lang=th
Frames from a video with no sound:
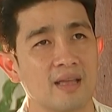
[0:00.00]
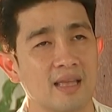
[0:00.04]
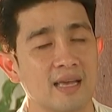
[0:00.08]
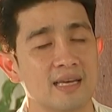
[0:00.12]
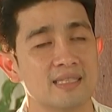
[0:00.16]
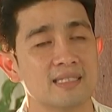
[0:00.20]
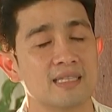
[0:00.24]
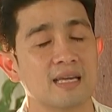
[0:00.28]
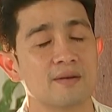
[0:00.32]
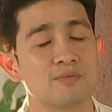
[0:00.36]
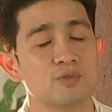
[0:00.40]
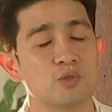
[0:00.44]
เงิ
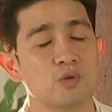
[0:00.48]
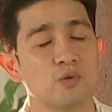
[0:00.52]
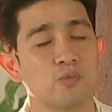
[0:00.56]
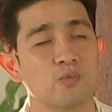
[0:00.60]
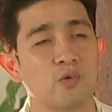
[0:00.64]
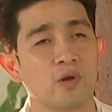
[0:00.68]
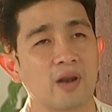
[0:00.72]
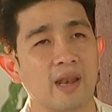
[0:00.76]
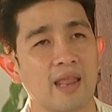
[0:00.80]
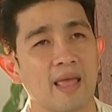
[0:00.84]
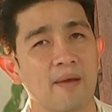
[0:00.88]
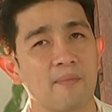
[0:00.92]
นสนับสนุน
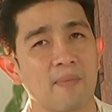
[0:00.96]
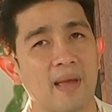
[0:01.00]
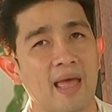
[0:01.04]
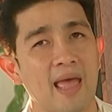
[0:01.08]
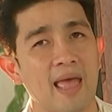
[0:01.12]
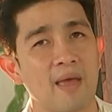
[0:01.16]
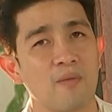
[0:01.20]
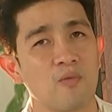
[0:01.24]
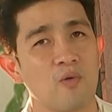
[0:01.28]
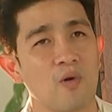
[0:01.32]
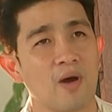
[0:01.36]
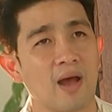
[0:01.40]
พวกนี้ไป
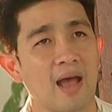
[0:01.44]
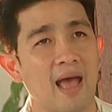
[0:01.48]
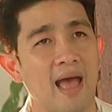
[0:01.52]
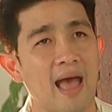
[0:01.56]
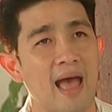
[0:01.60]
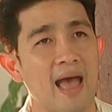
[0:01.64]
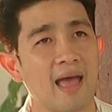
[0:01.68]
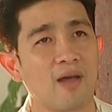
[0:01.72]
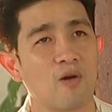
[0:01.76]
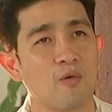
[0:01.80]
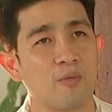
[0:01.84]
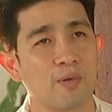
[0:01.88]
ให้พวก
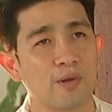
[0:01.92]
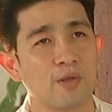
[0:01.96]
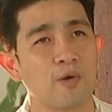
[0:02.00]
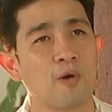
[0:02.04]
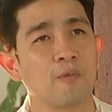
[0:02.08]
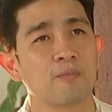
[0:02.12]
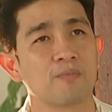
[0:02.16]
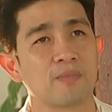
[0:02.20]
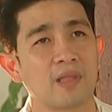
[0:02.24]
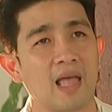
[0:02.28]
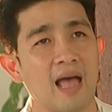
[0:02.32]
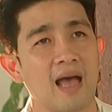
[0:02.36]
ค่ายอพย
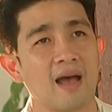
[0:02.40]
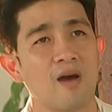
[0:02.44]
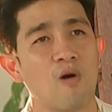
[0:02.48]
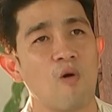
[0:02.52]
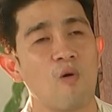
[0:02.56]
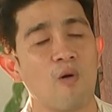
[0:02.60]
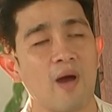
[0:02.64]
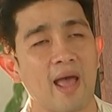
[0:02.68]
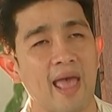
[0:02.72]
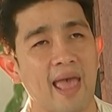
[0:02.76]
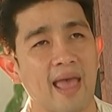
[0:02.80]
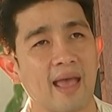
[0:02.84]
พทั้ง
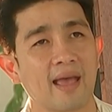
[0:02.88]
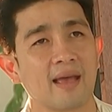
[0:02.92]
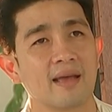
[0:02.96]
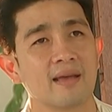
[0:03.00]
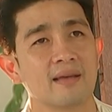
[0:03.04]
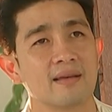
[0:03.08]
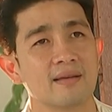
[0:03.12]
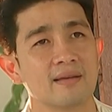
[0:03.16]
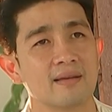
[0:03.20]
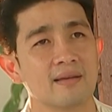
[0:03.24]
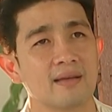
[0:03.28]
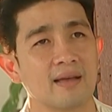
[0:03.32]
6แห่ง
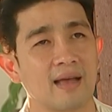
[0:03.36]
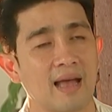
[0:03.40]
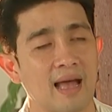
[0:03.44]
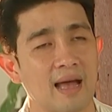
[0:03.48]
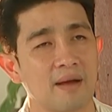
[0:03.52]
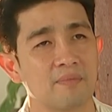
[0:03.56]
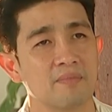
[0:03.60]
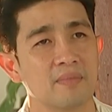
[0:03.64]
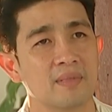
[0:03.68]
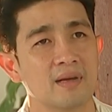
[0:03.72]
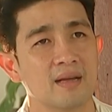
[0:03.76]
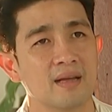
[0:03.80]
ค
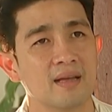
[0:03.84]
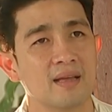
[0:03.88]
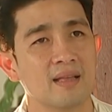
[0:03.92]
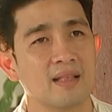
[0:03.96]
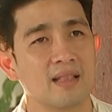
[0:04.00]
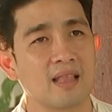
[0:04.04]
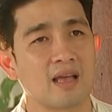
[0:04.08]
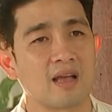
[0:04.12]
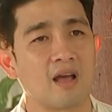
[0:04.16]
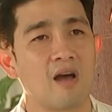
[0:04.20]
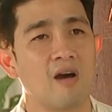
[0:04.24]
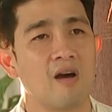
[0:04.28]
รับ
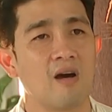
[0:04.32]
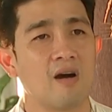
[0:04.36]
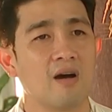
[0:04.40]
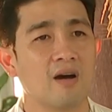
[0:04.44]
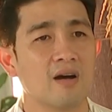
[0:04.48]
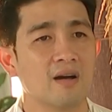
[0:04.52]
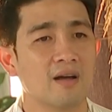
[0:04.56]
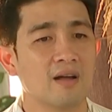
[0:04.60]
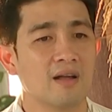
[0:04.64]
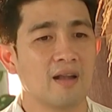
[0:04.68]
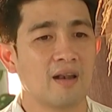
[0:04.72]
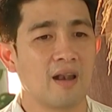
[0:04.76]
แต่ก็
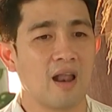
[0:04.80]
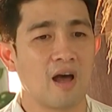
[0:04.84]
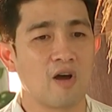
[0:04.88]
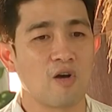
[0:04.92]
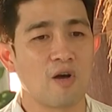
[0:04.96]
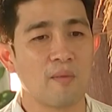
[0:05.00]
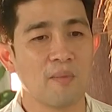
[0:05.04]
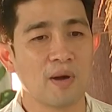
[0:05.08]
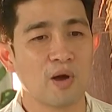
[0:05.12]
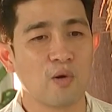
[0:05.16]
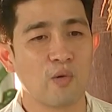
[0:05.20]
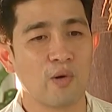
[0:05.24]
เรา
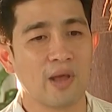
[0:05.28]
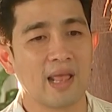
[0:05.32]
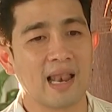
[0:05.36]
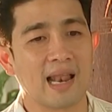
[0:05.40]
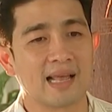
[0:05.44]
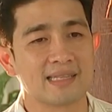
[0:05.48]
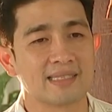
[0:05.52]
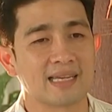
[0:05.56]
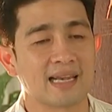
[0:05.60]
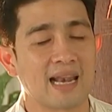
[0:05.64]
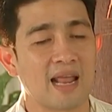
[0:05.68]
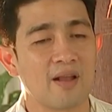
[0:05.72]
ก็มาคุยห
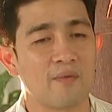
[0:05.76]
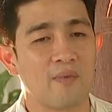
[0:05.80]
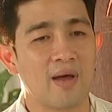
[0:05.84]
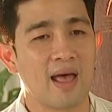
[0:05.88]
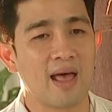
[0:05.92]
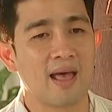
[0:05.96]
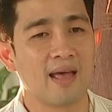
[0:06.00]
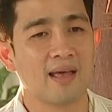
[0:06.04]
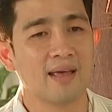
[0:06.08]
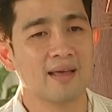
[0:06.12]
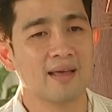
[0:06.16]
ลังจากนั้นว่า